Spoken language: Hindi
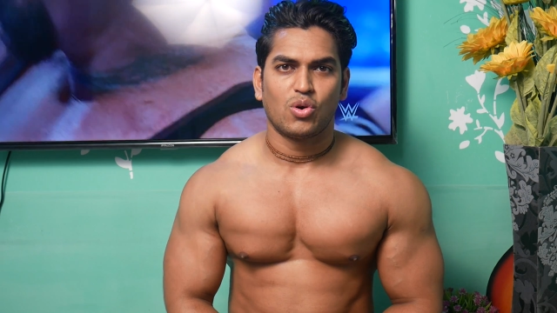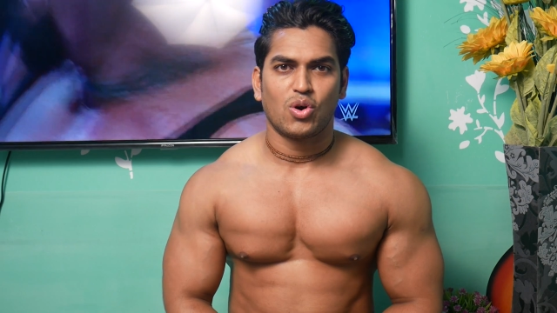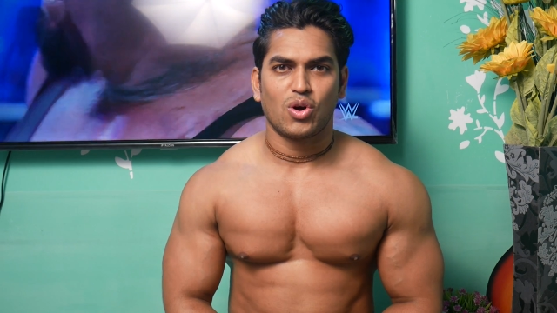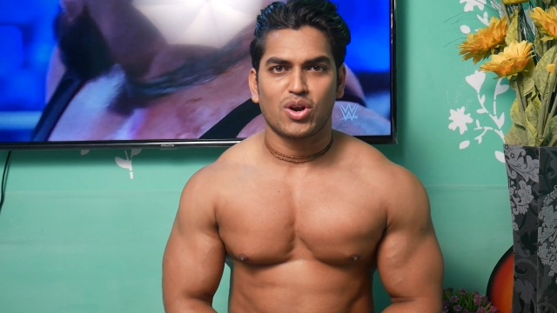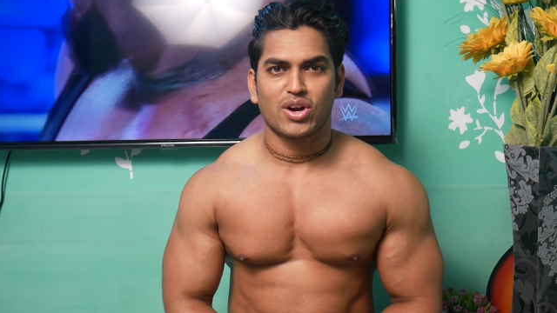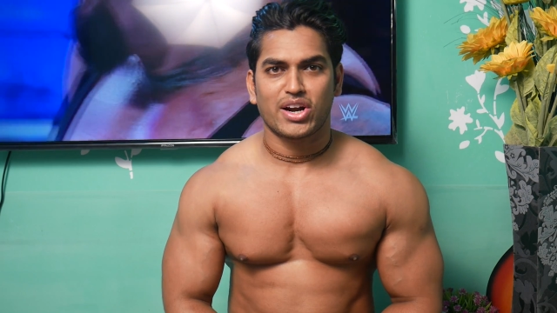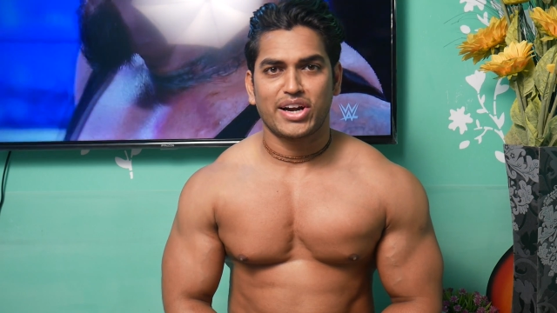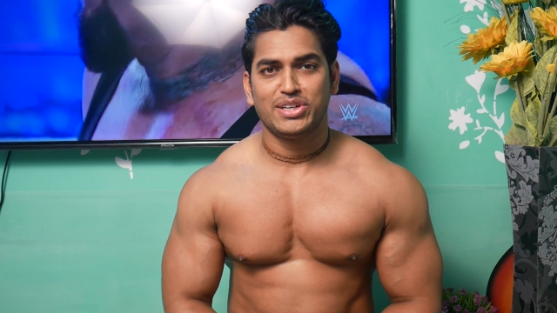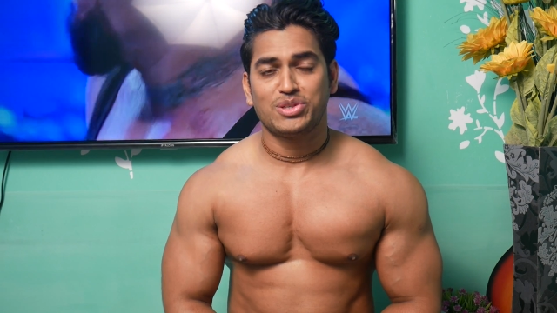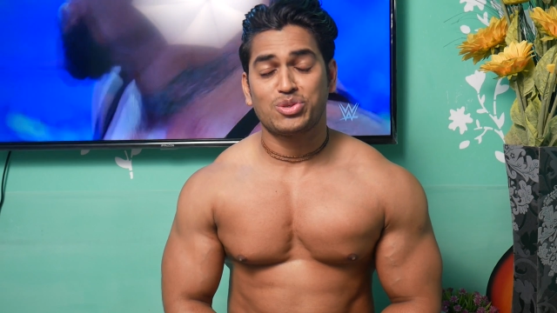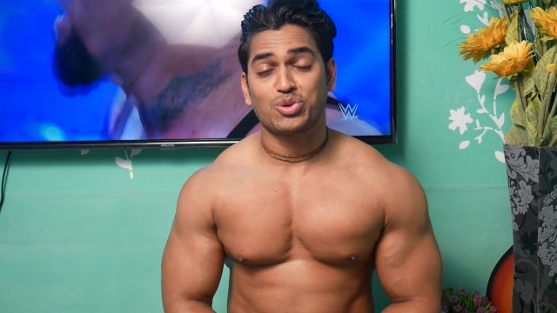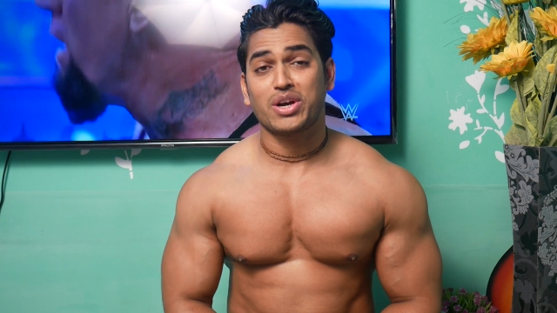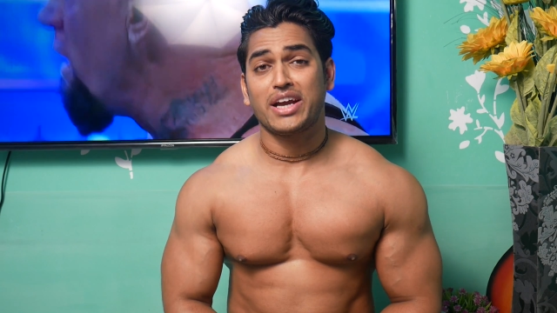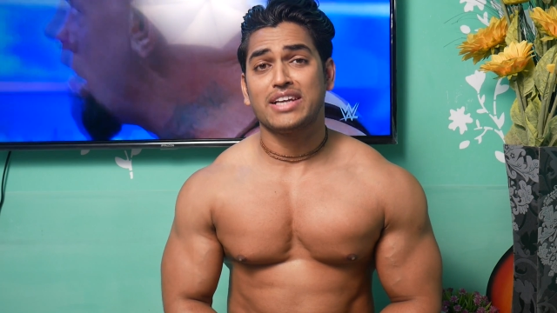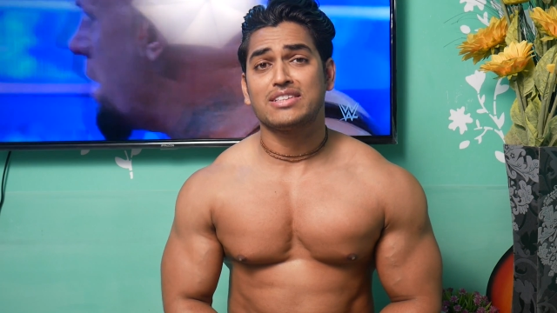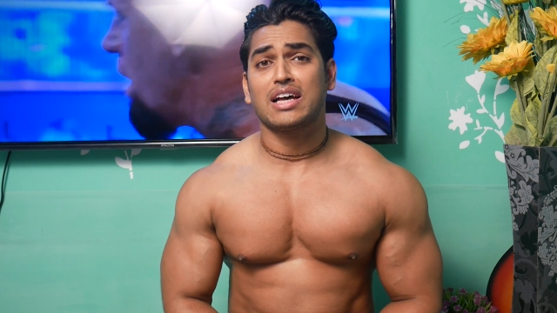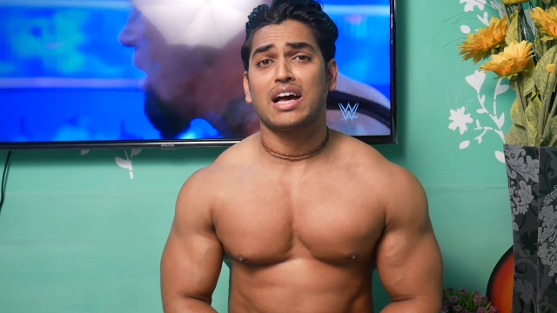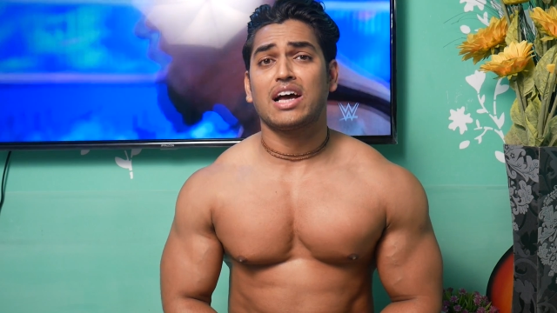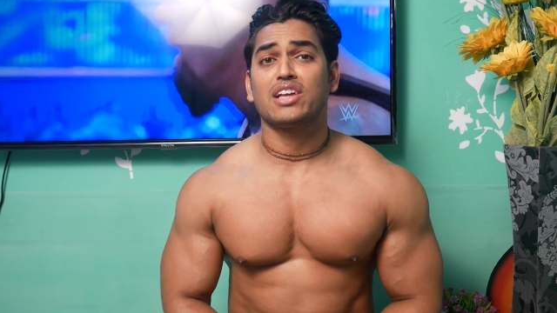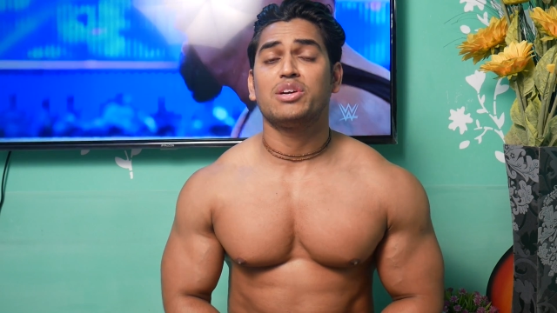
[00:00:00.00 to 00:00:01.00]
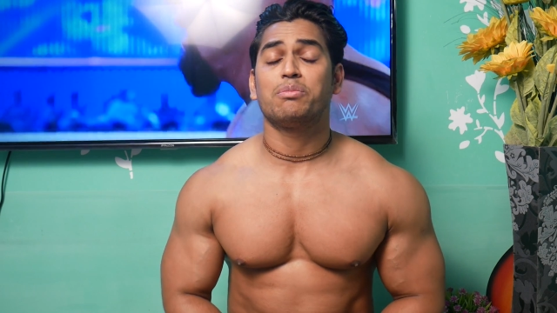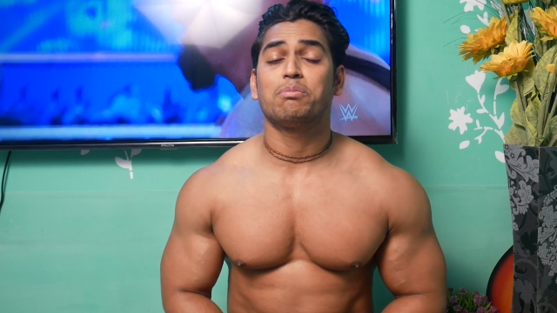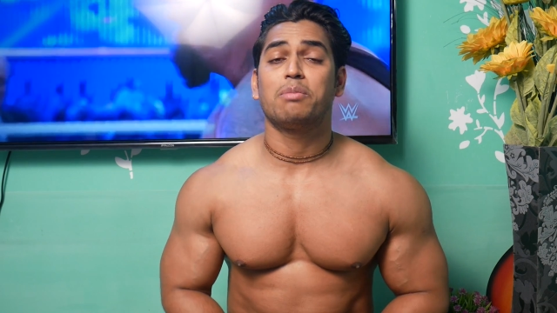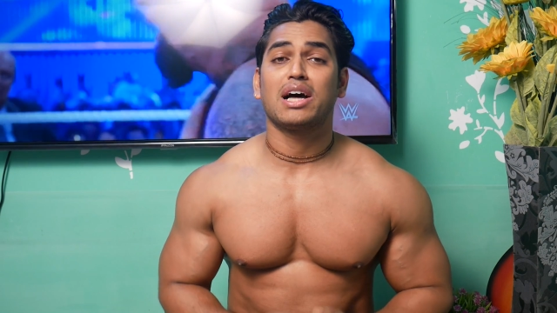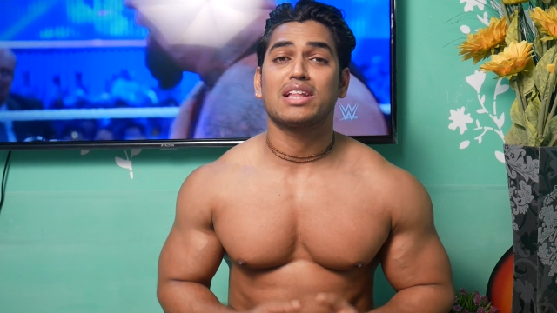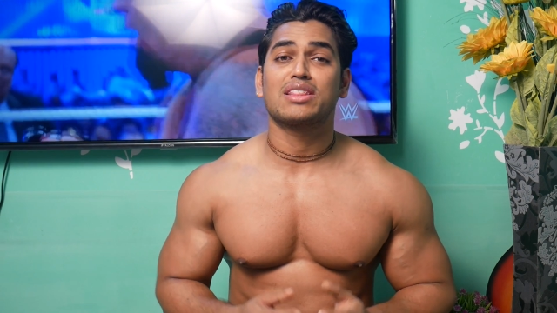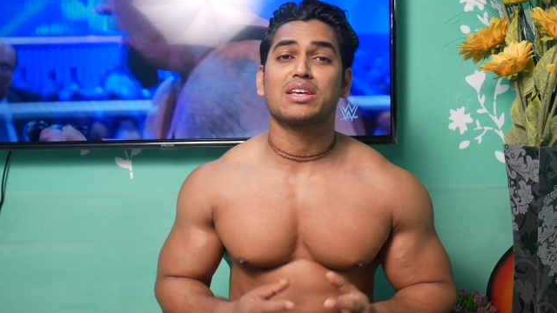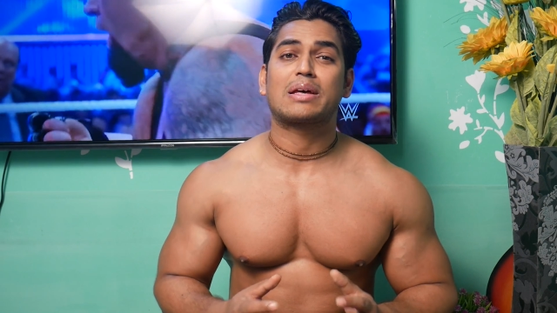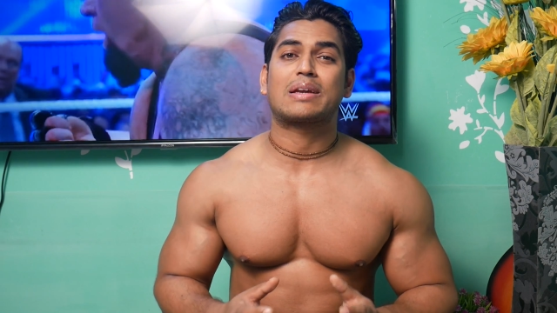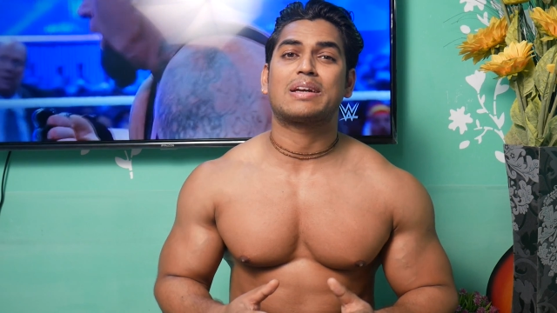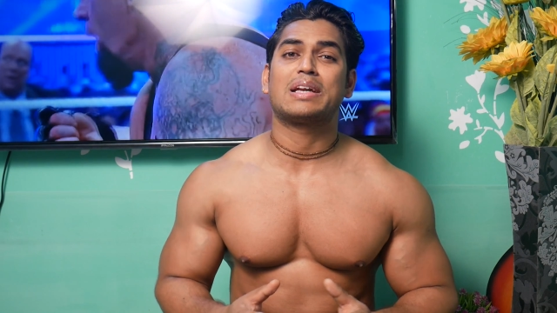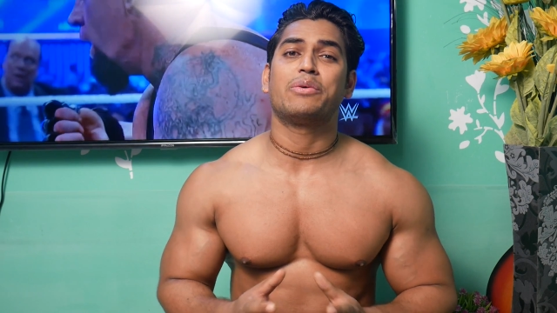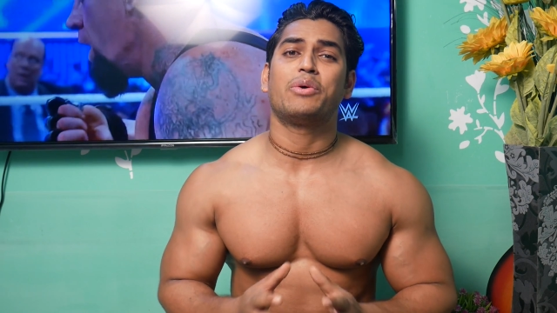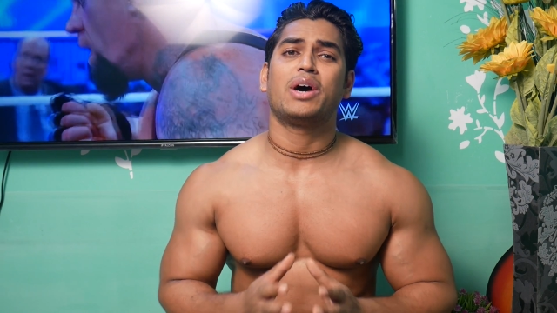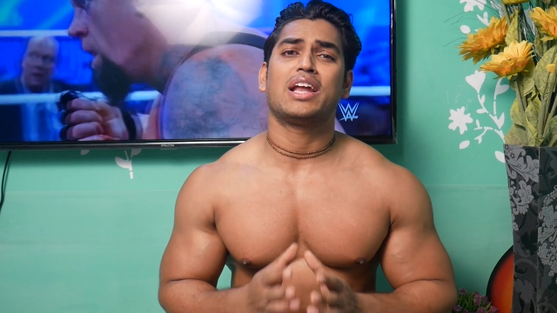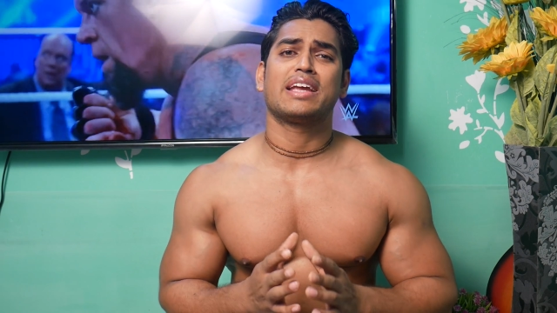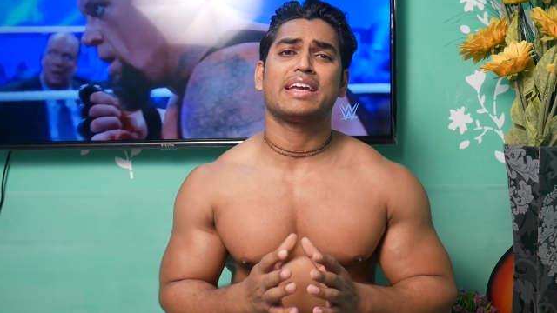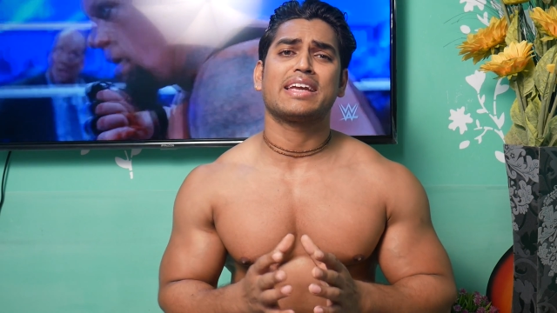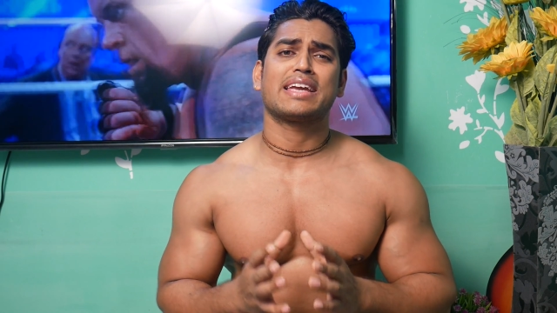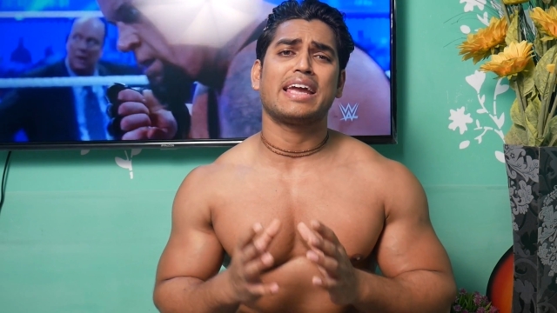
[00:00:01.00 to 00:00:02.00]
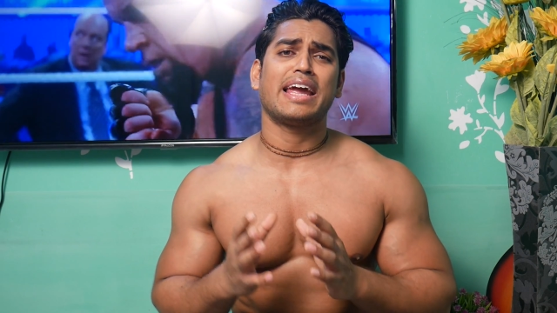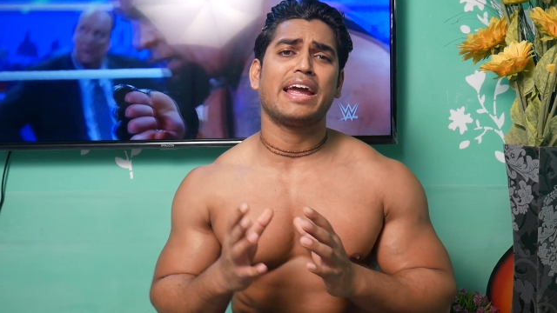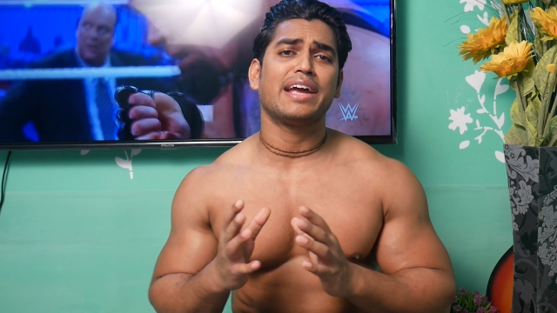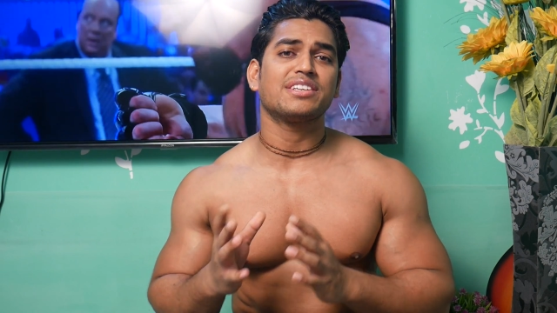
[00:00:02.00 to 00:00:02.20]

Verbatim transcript: ऑल राइट सो गाइज आज हम बात करने वाले हैं कि